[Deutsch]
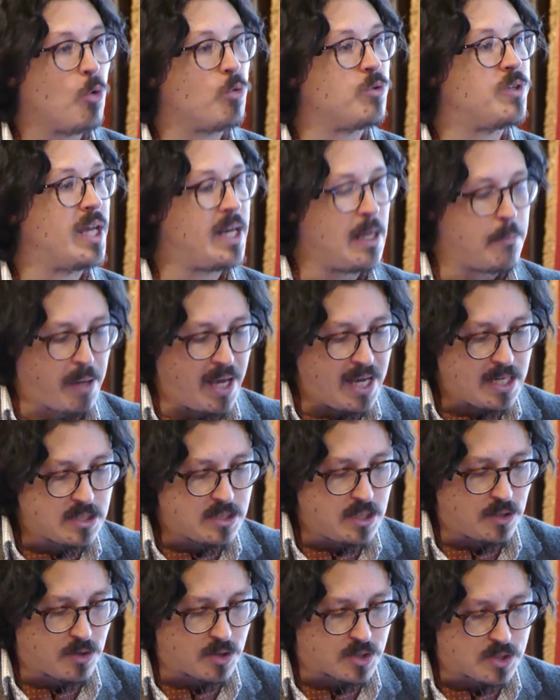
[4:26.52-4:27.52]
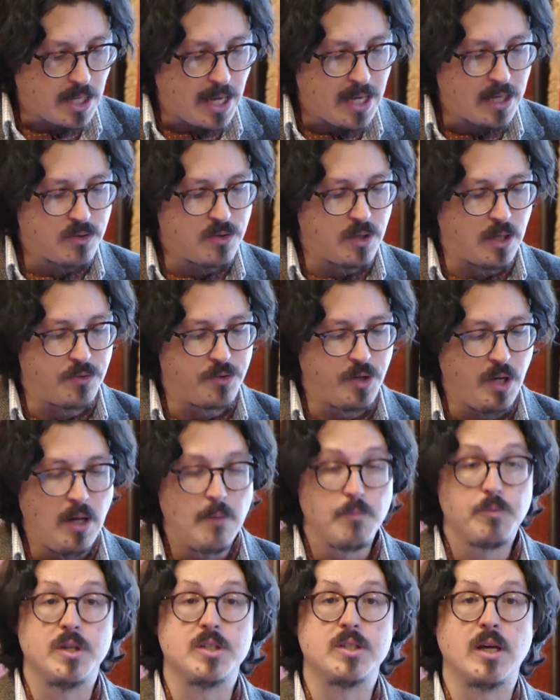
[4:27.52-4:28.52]
Und da der Brexit gezeigt hat,
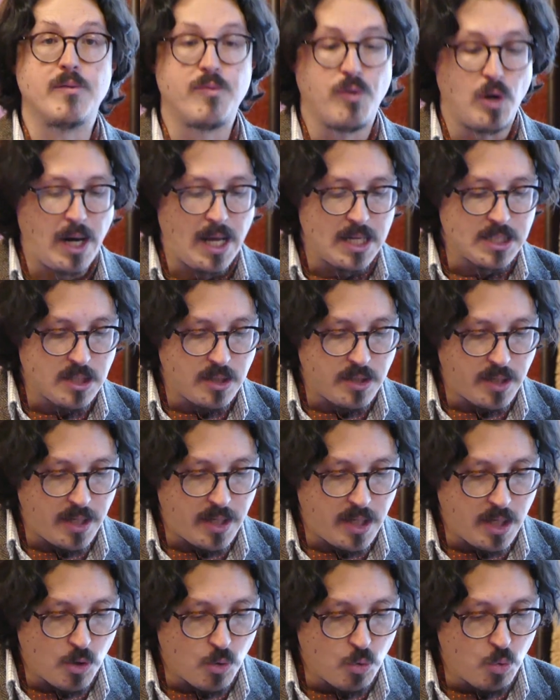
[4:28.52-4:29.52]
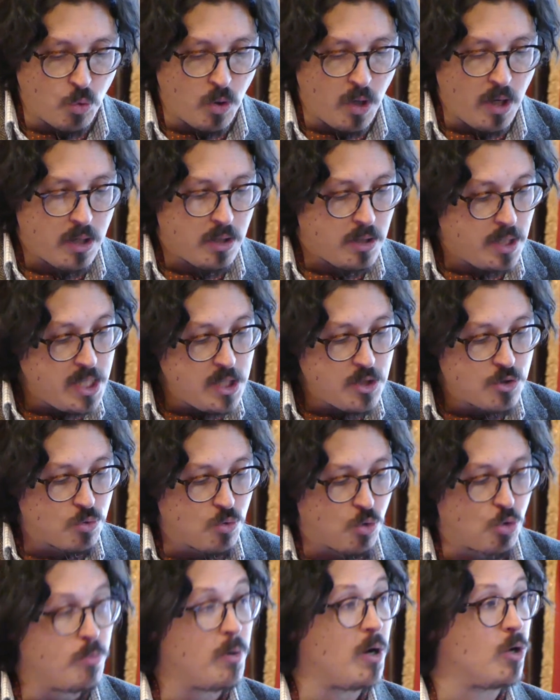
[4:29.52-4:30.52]
dass ein Verlassen der EU nicht
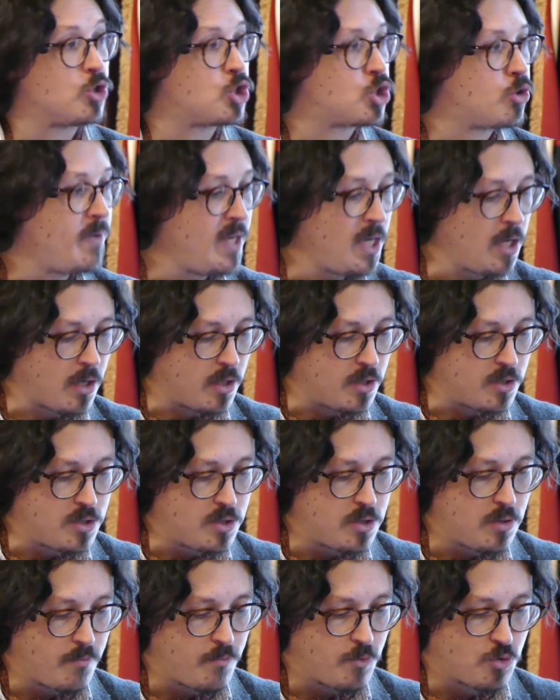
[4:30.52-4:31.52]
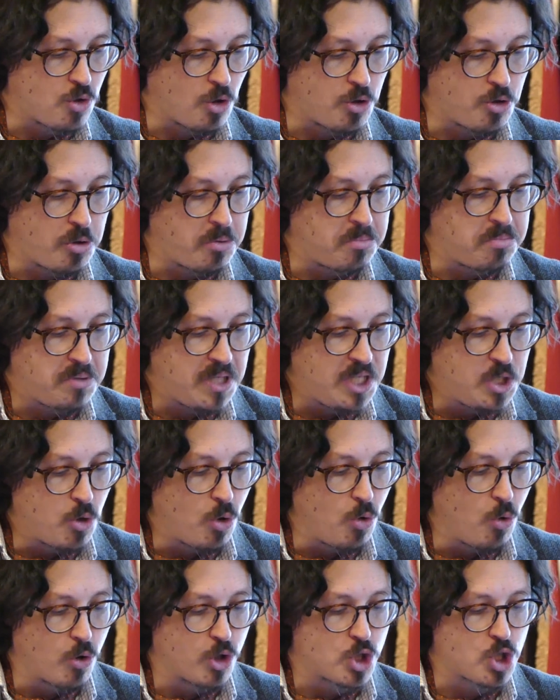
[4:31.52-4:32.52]
nur überaus schwierig, sondern
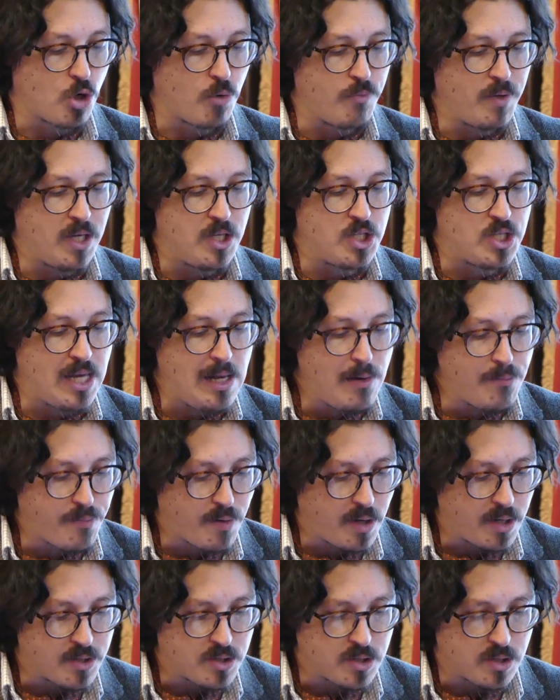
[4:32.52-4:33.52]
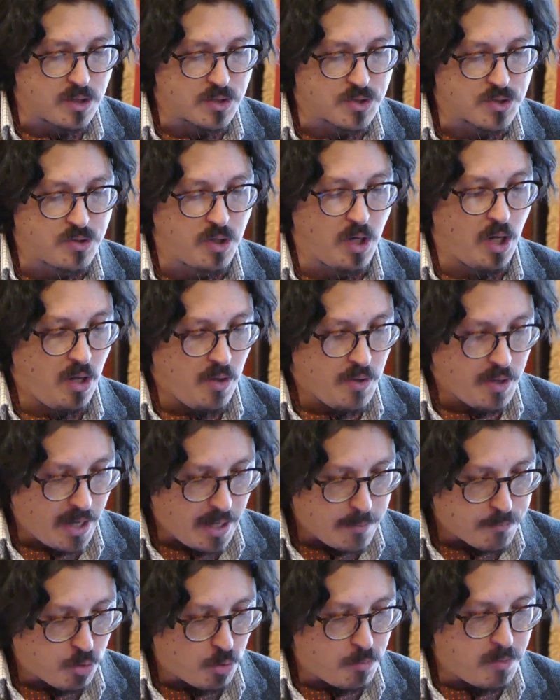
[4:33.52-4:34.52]
ideologisch auch wenig hilfreich ist,
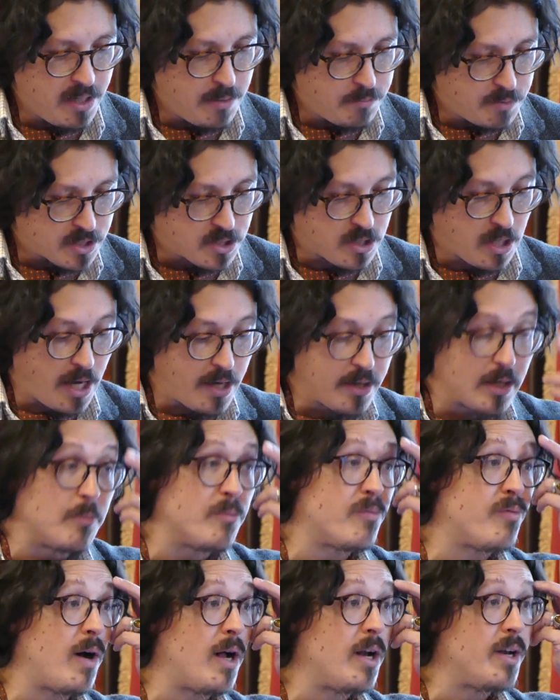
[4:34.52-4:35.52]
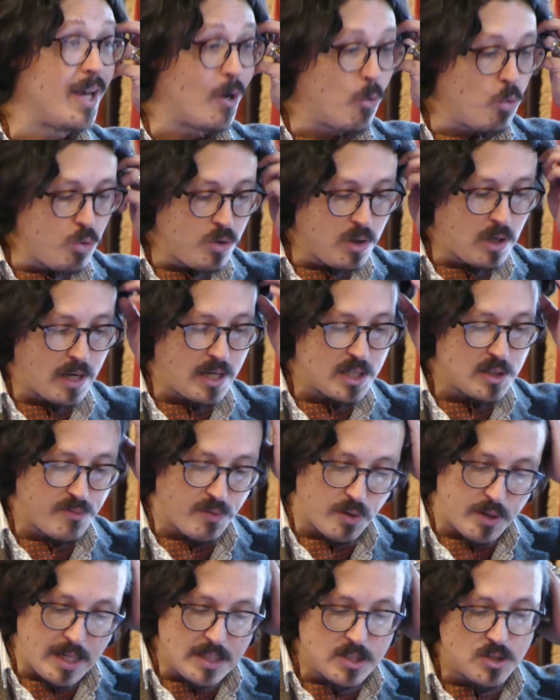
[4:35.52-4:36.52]
ein Problem, das gerade im Fall der ungleich
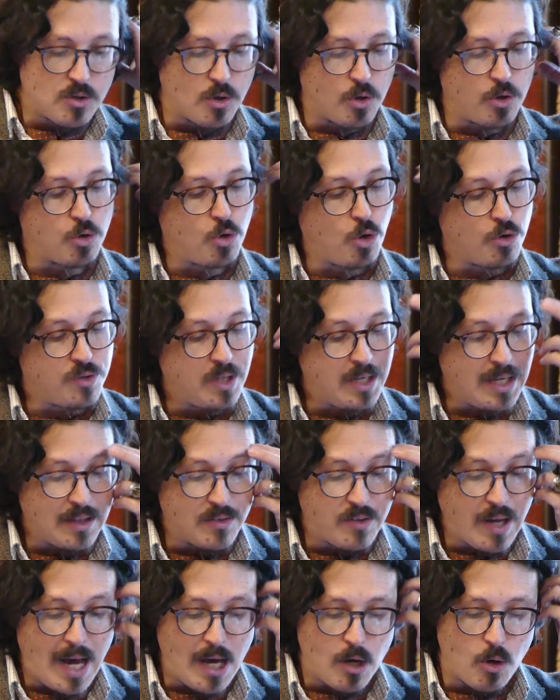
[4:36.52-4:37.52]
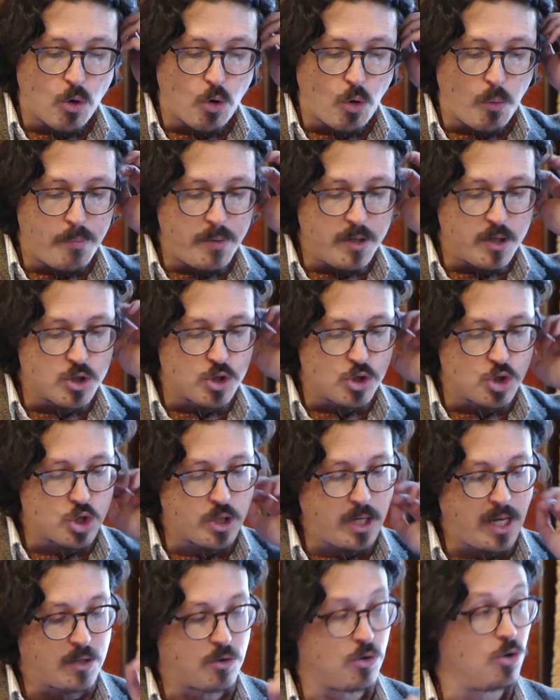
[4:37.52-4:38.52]
vernetzteren kontinentaleuropäischen
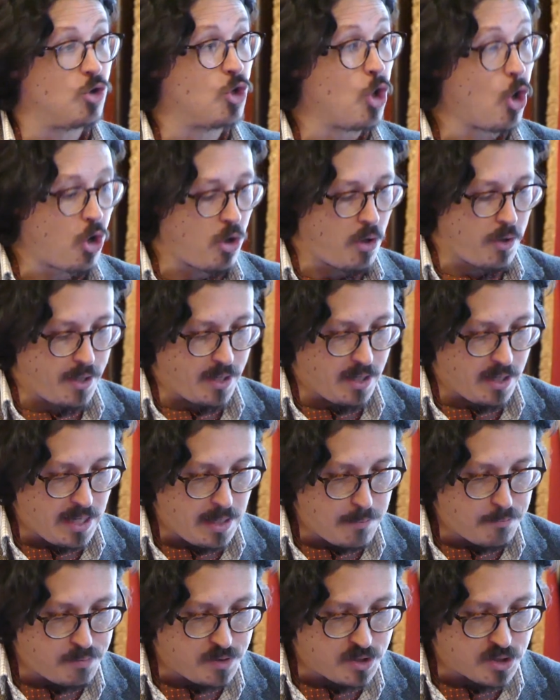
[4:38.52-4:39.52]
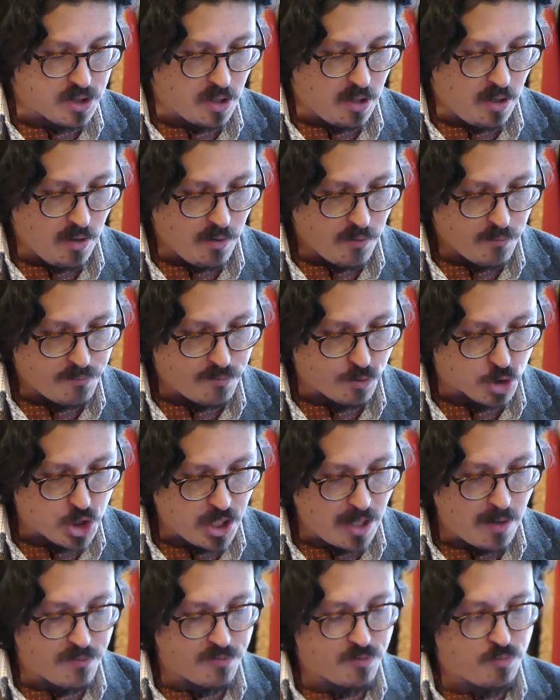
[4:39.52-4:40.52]
Staaten noch erheblich
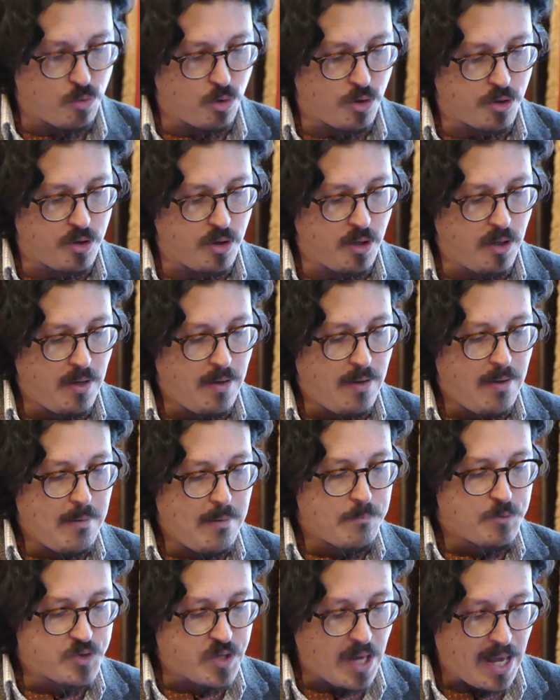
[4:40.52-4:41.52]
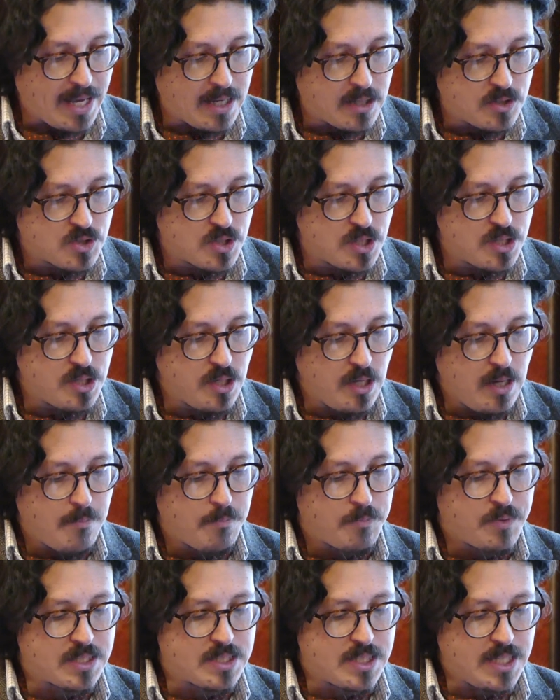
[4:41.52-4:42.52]
verschärft würde, zeigt sich,
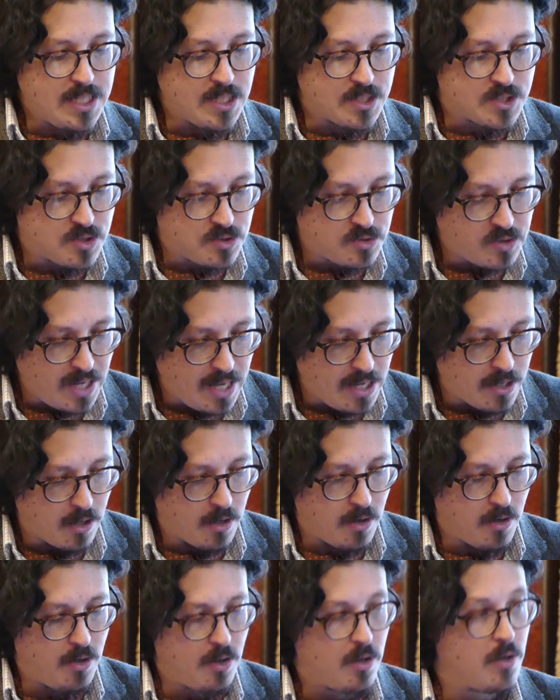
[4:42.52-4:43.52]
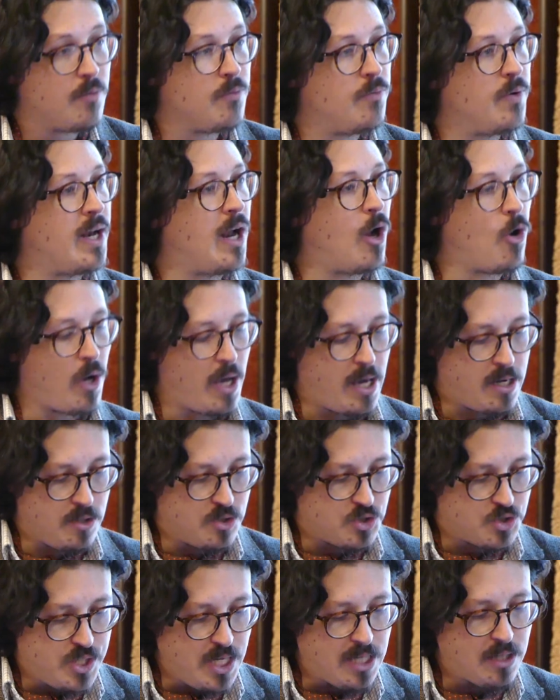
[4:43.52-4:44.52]
dass erst dann, wenn auch
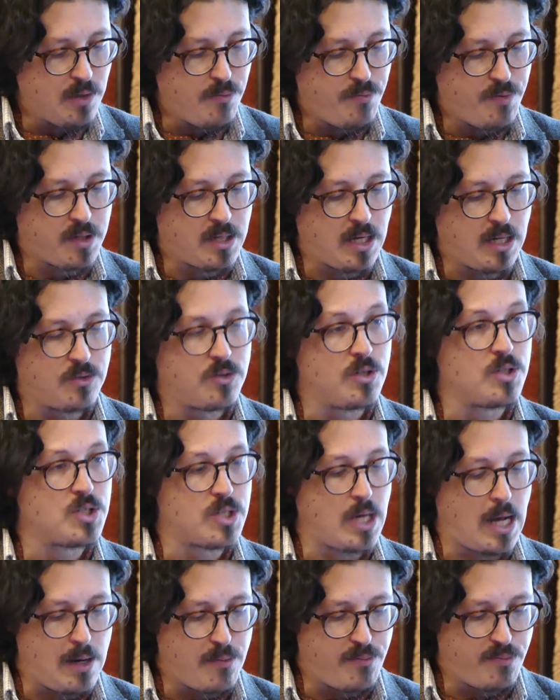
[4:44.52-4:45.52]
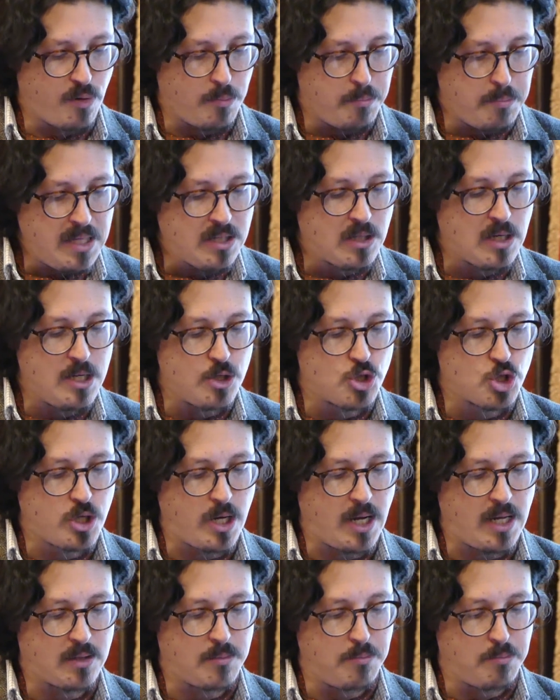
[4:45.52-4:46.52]
eine signifikante Zahl von
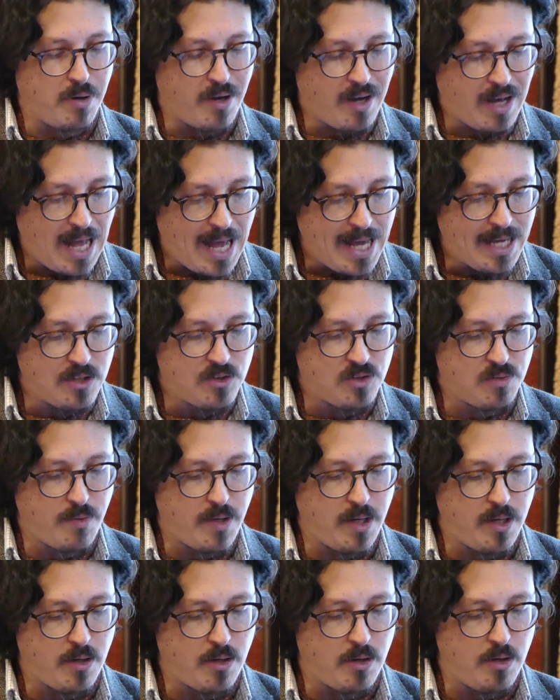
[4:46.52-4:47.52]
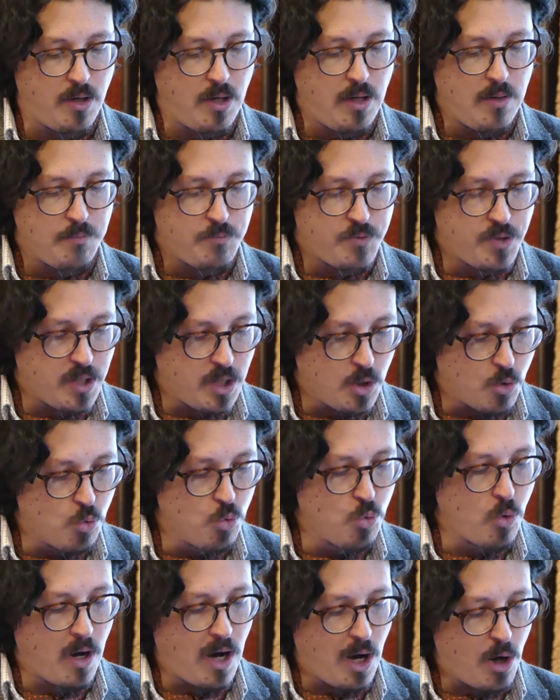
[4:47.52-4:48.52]
Mitgliedstaaten bereit wäre, die
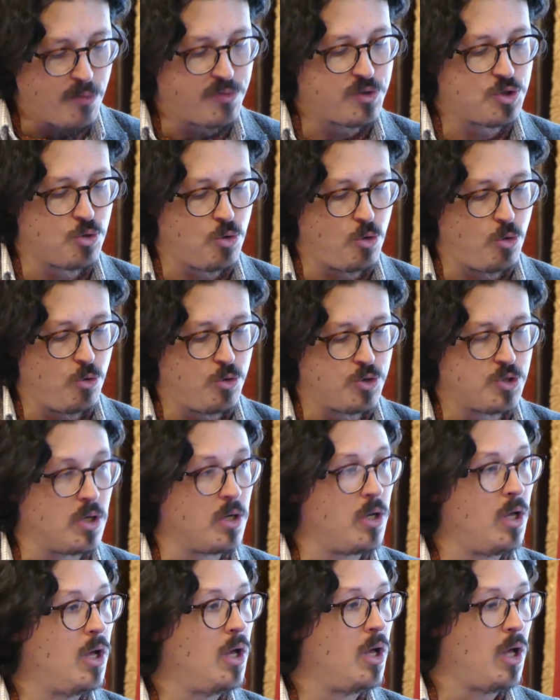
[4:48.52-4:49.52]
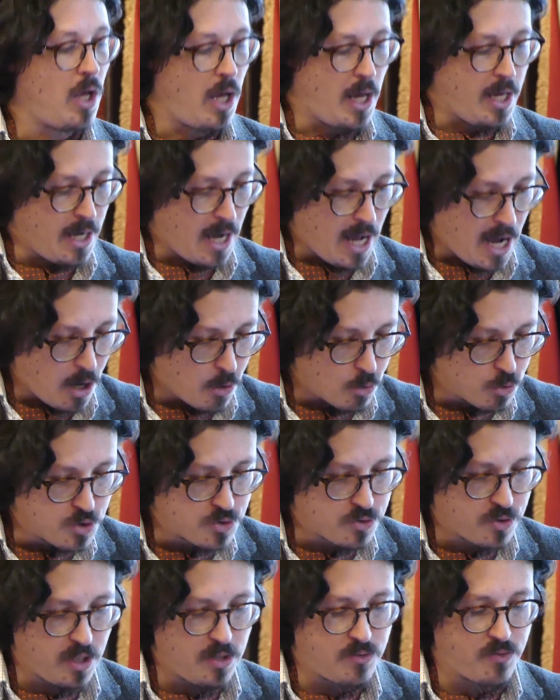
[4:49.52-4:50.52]
EU aufzulösen, ein
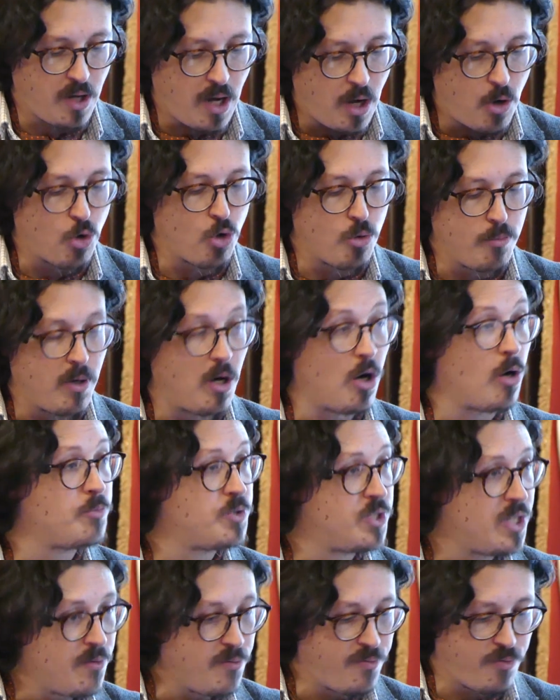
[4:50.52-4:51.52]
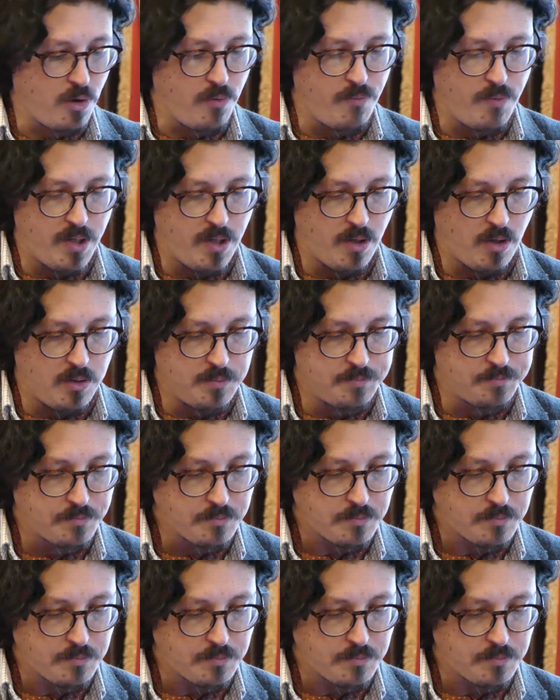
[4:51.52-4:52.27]
Austritt auch überhaupt sinnvoll wäre.